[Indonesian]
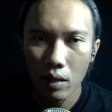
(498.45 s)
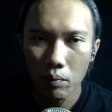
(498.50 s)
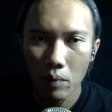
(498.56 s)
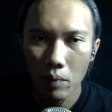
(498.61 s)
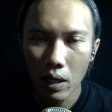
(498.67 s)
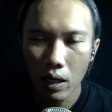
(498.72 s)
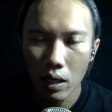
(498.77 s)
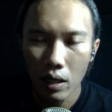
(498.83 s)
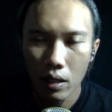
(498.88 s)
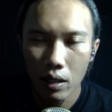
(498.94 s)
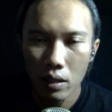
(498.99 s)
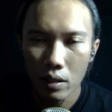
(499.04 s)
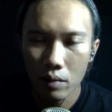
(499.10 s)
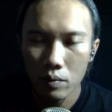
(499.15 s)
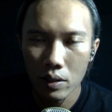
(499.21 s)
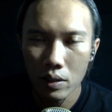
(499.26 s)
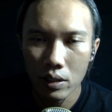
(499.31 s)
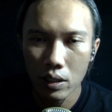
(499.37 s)
mahal
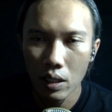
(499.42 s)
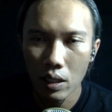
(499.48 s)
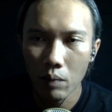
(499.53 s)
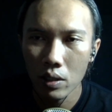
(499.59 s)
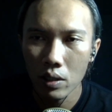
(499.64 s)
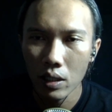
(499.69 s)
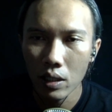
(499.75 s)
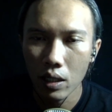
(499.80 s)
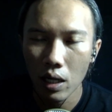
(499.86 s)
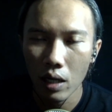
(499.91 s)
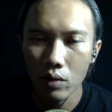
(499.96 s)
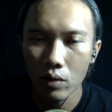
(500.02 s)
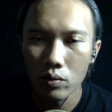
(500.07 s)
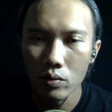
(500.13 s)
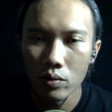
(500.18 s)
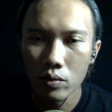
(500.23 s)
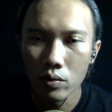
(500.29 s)
biasanya kabelnya kaku